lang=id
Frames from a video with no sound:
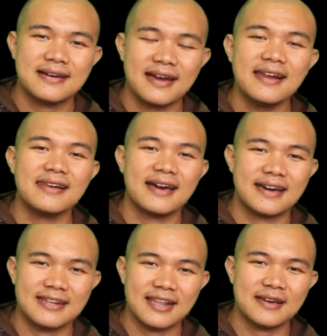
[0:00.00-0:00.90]
Allah
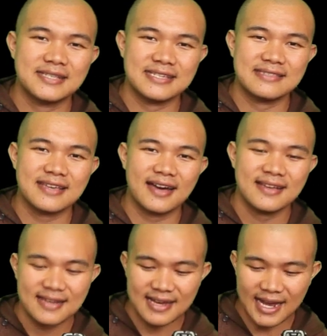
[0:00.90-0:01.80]
adalah cinta.
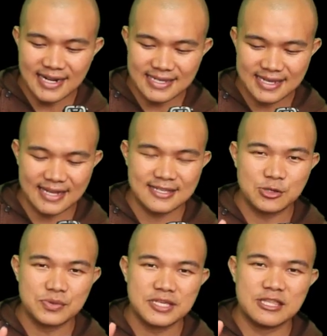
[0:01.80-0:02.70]
Ada saat
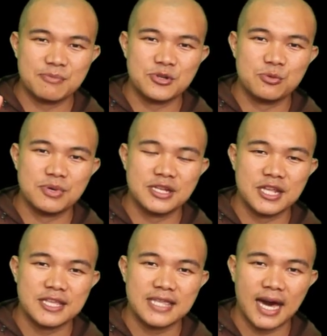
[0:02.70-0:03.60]
hidup kita penuh
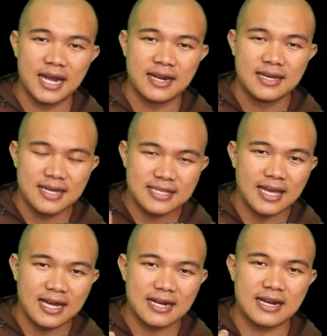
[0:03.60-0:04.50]
penderitaan,
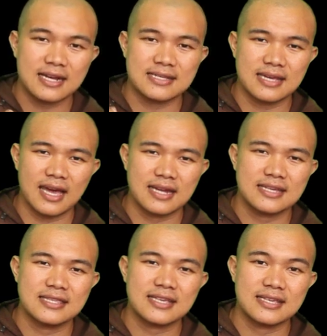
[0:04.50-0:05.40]
entah karena kesalahan
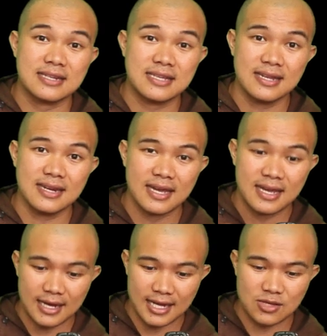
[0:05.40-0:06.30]
kita sendiri,
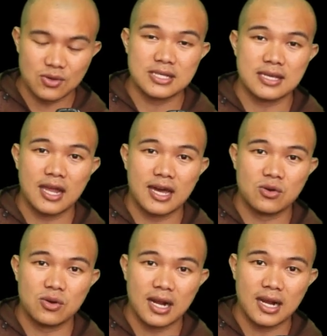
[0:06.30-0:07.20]
atau
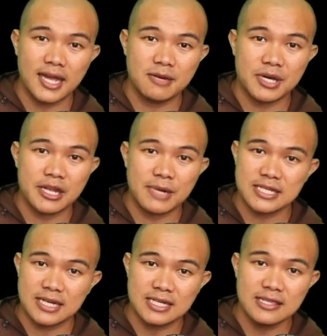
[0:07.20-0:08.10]
kesalahan orang lain pada
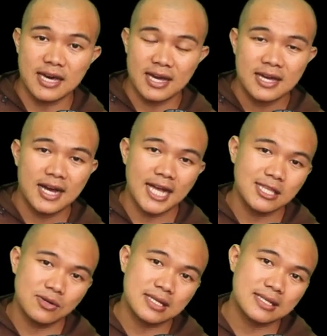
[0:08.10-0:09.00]
masa kita,
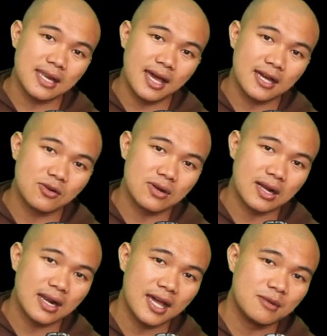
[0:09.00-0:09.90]
atau kesalahan
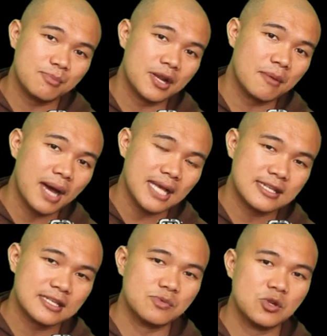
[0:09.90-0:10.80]
orang lain pada
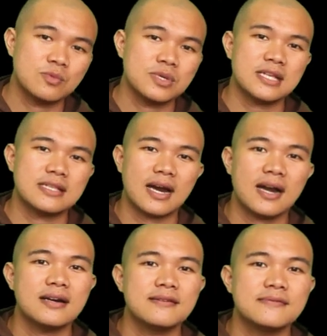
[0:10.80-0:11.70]
masa sebelum kita.